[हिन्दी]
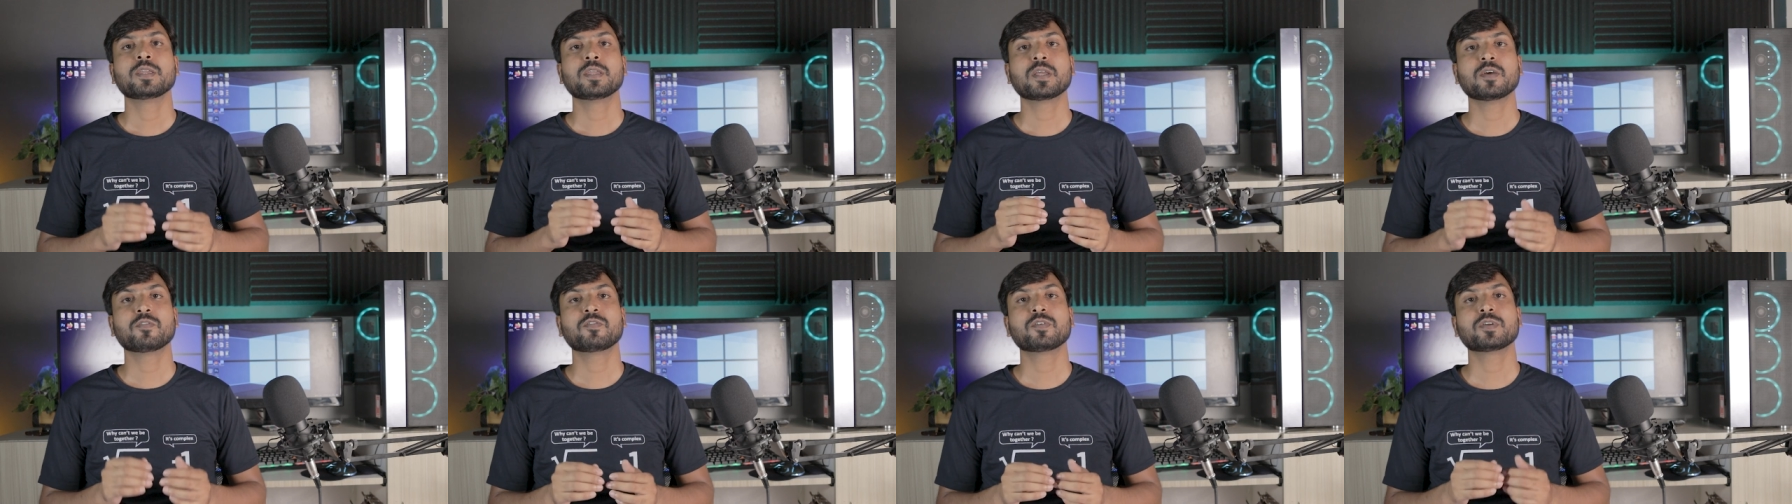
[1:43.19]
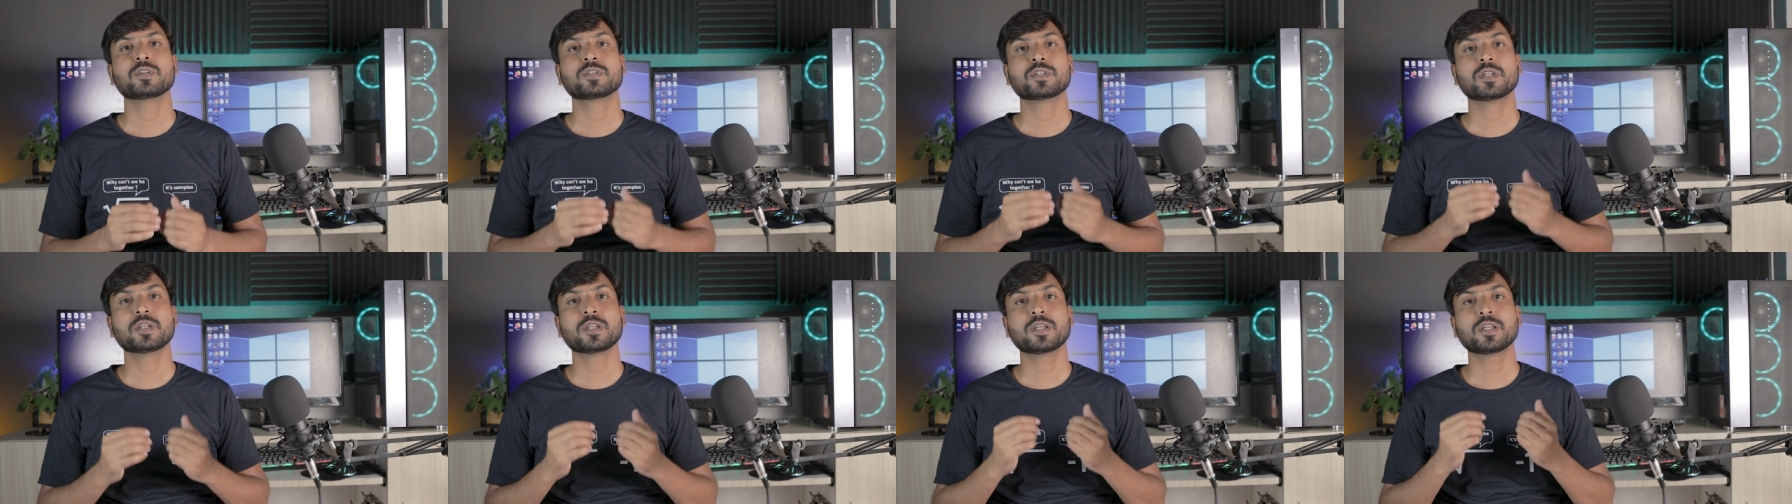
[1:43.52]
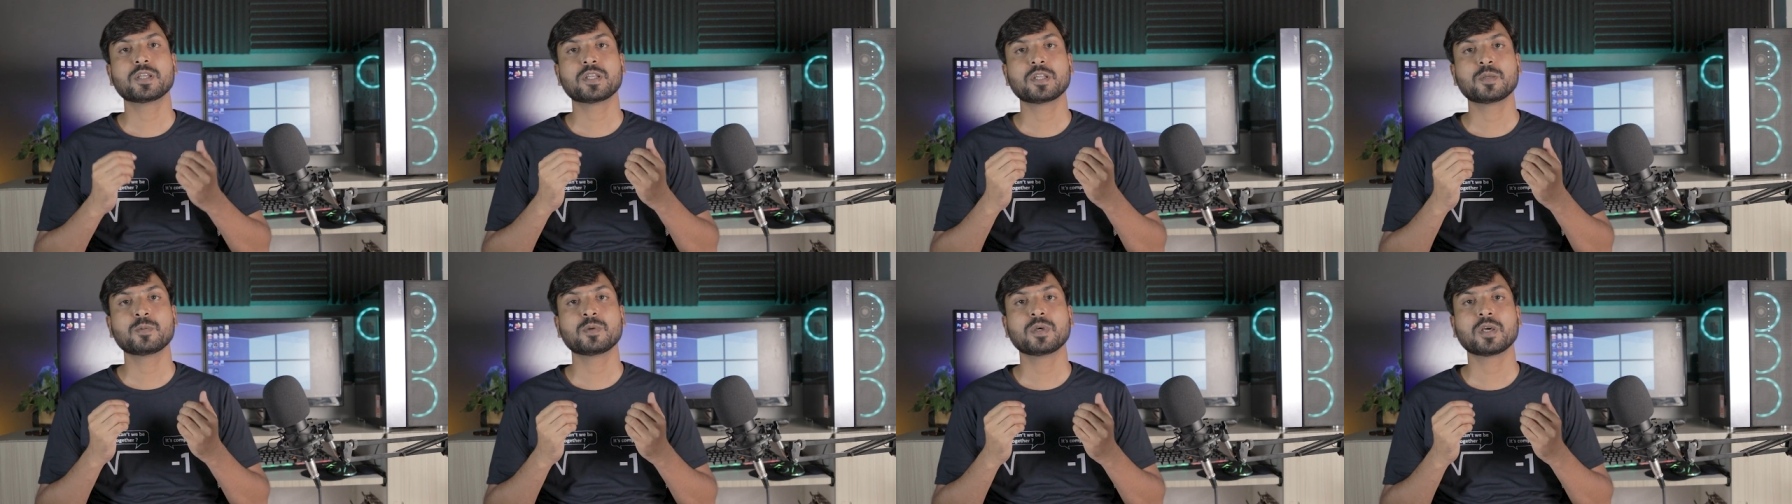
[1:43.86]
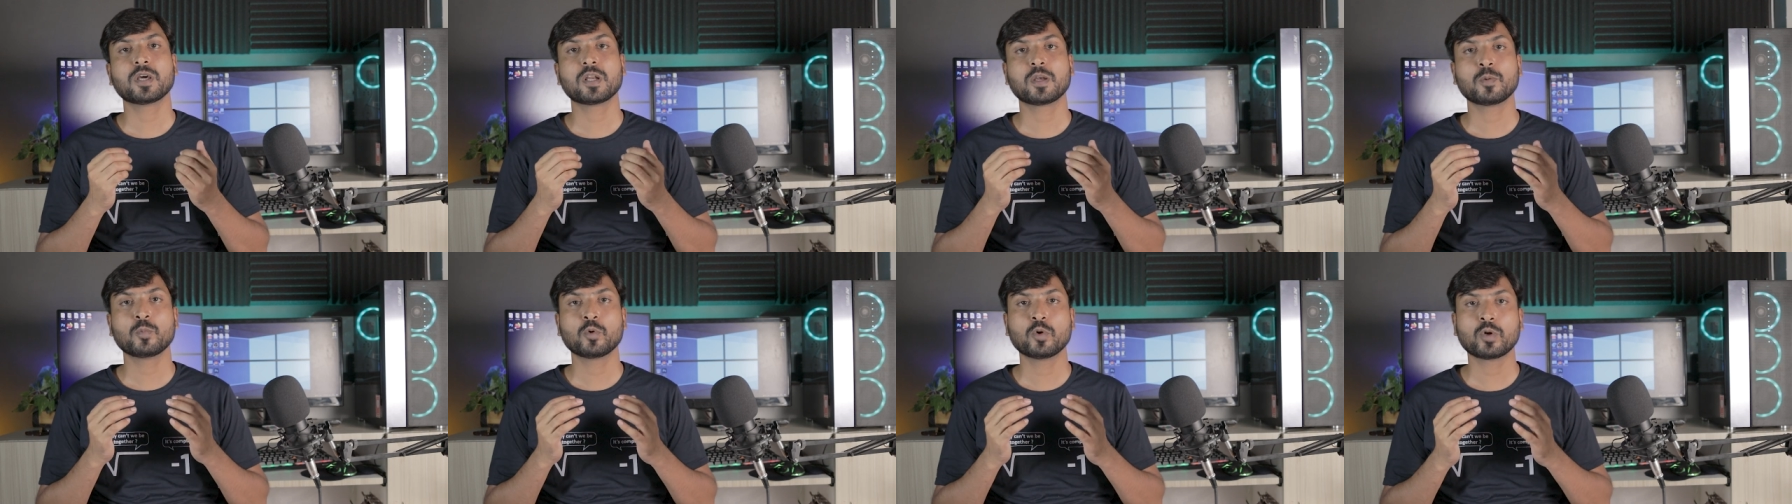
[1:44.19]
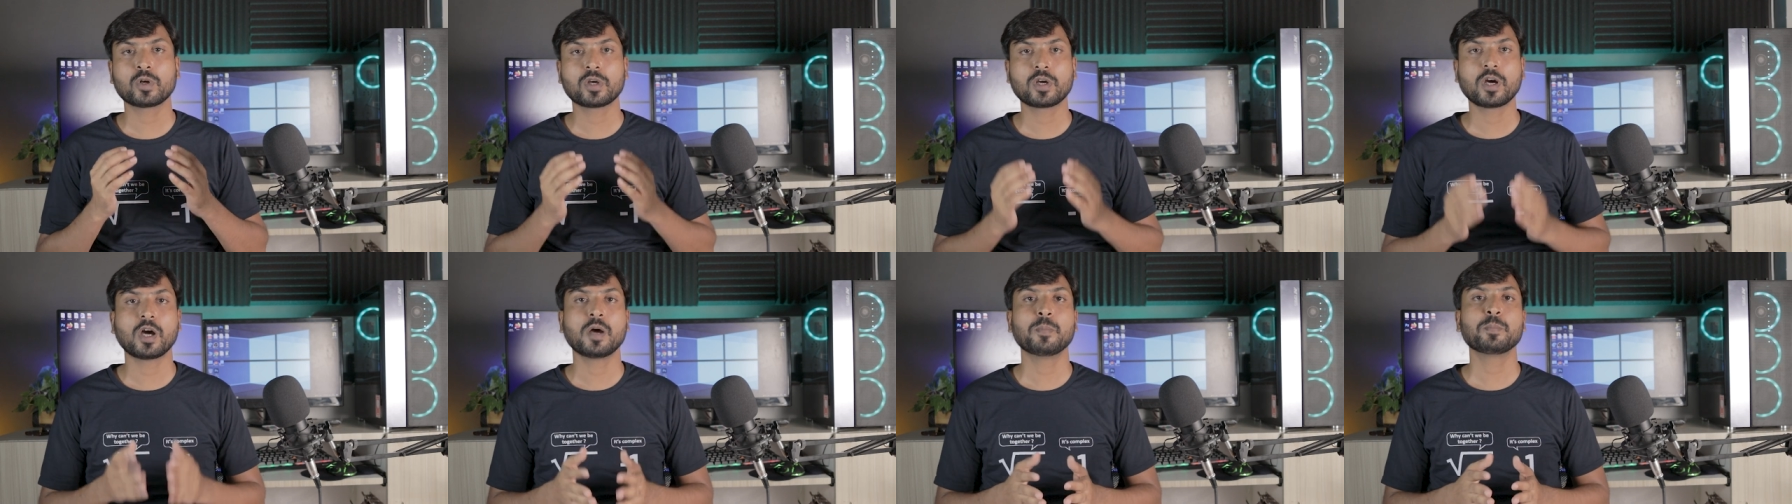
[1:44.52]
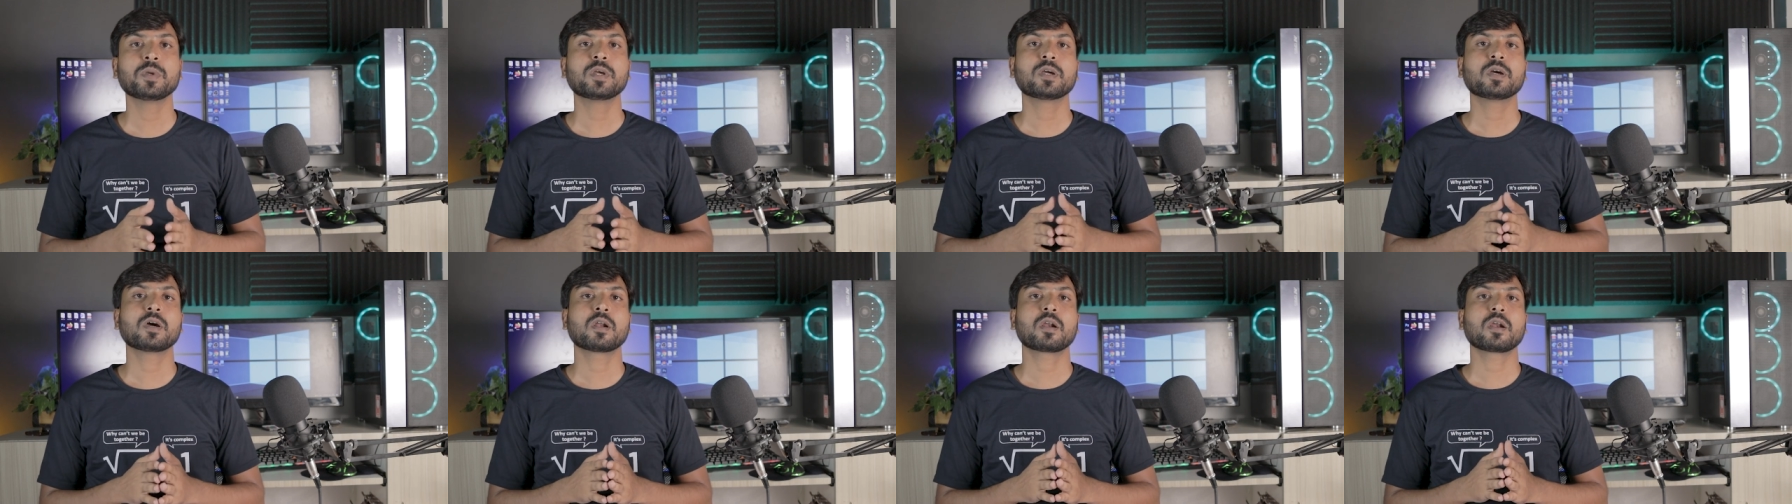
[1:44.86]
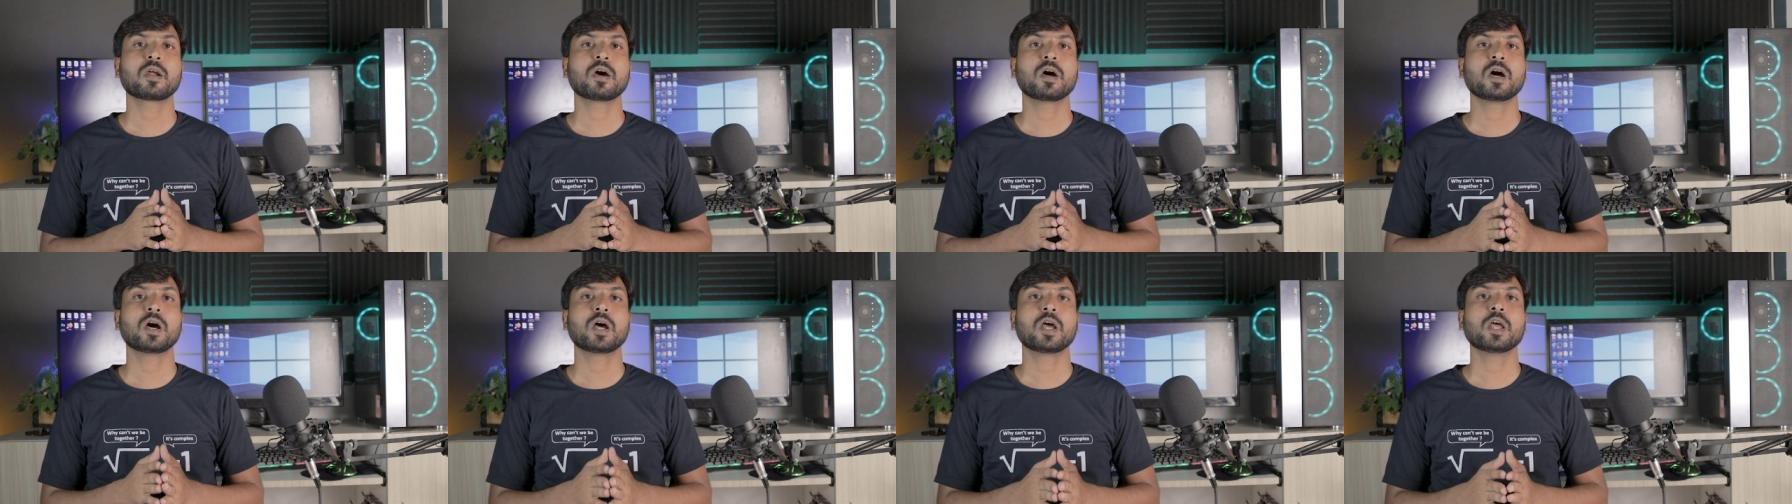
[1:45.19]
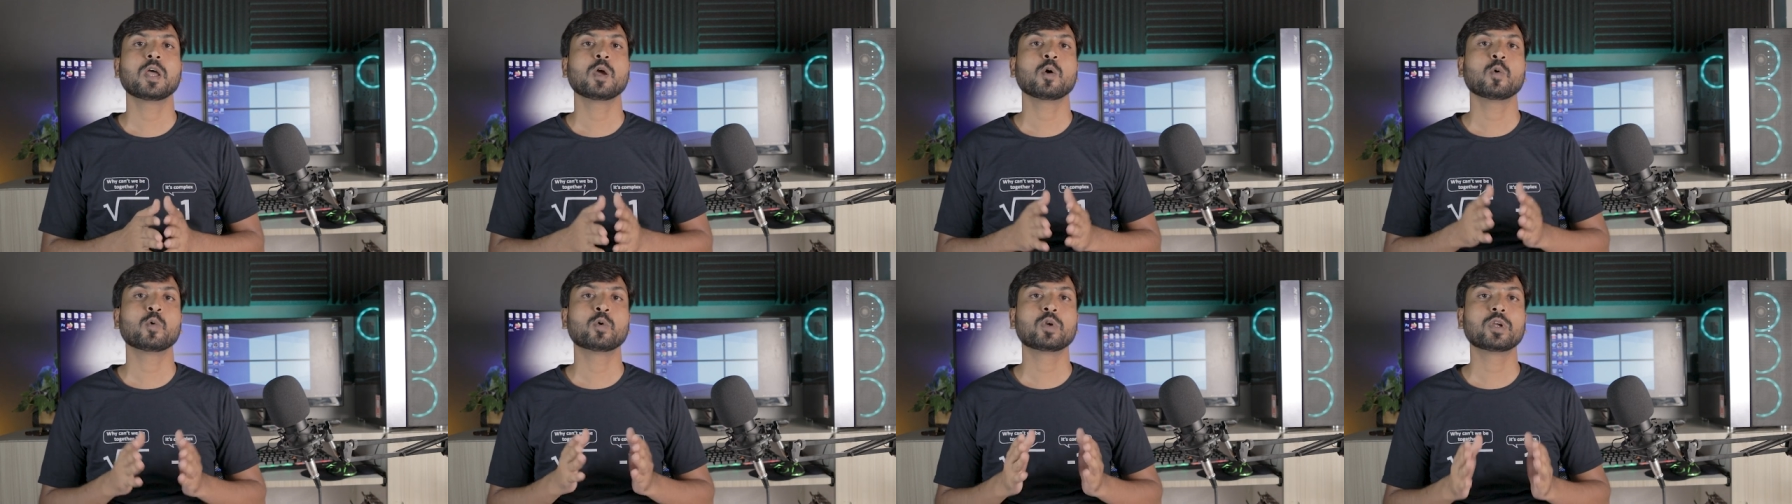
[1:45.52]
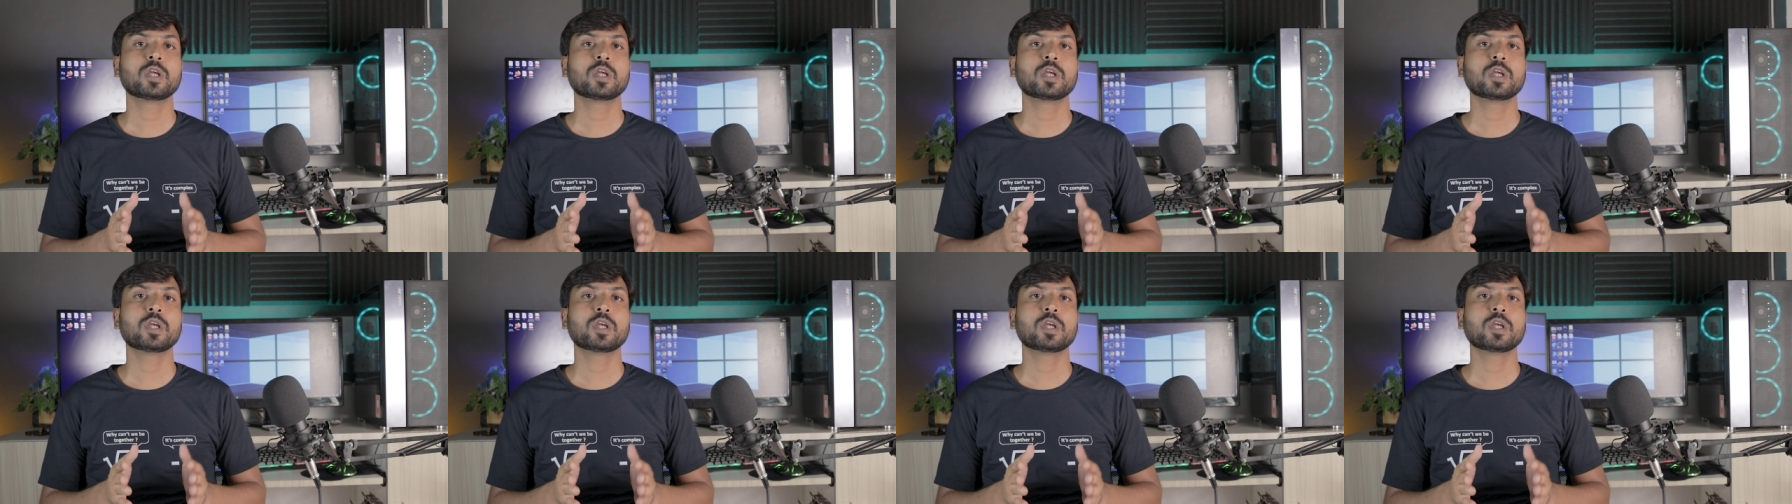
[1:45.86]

या फिर जिनकी टीवी का रिमोट काम भी कर रहा है